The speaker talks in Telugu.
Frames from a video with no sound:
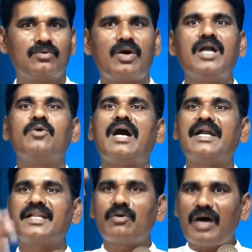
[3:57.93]
వాళ్ళు
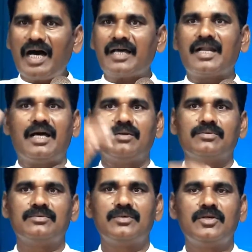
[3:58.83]
వాడిన వాహనాలు
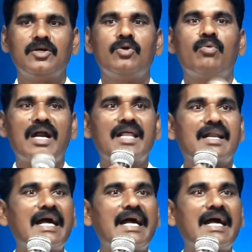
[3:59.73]
వాళ్ళ